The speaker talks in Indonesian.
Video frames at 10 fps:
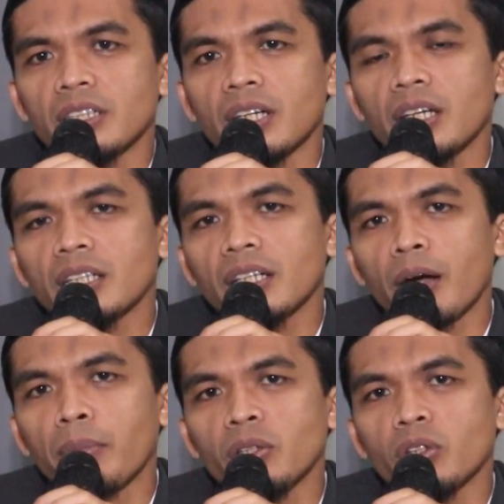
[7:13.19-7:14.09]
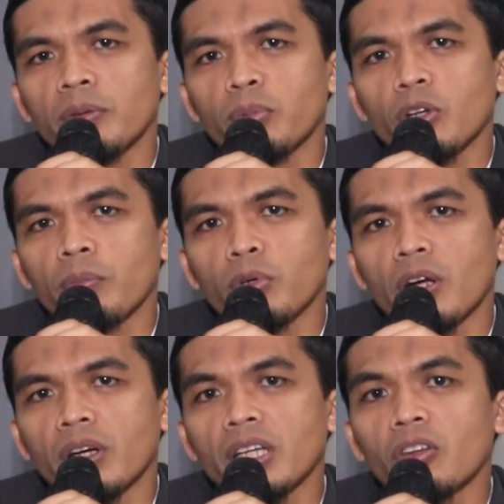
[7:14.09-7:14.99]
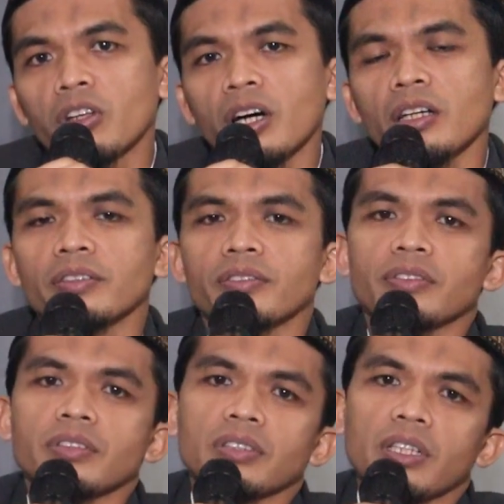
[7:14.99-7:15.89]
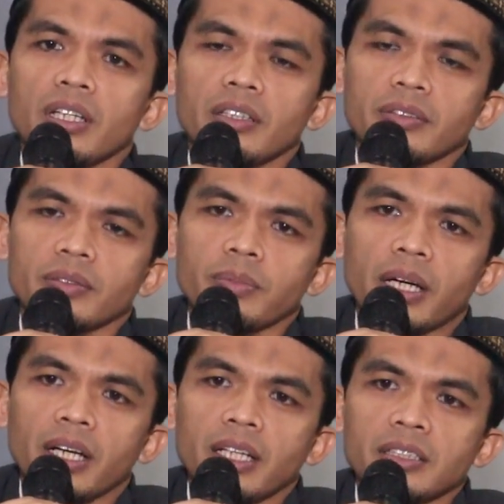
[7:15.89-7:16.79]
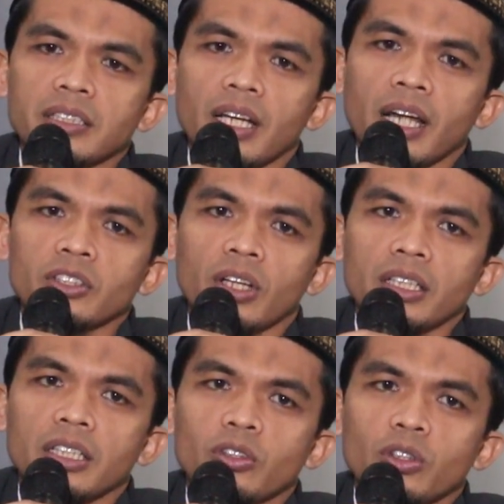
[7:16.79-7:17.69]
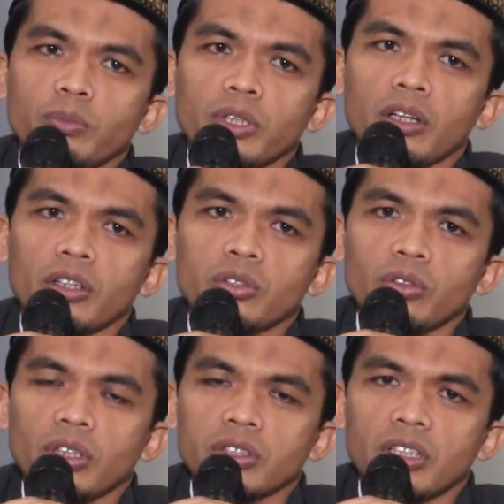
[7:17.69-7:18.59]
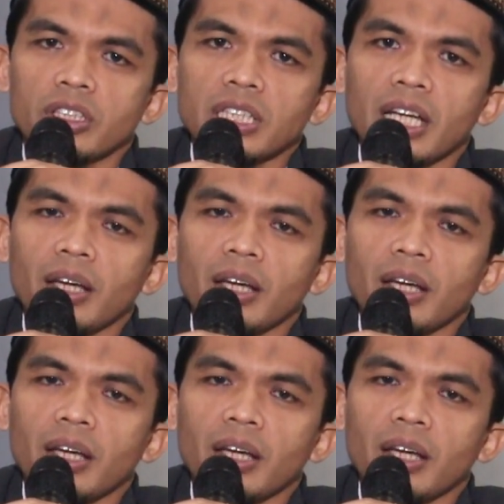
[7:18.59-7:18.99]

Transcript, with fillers: eh, kama yuhibbu rabbuna wa ya bahkan setelah salat itu kemudian Rasulullah SAW